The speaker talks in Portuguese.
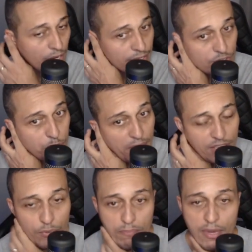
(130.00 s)
Aqui eles
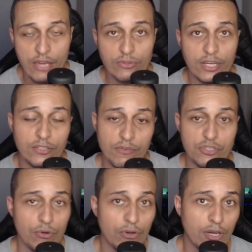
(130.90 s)
pedem um e-mail, tá? Então
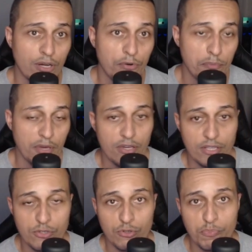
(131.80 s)
você coloca um e-mail
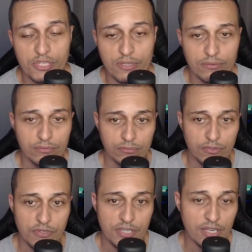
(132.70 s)
da sua opção
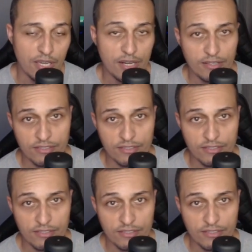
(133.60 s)
que você queira,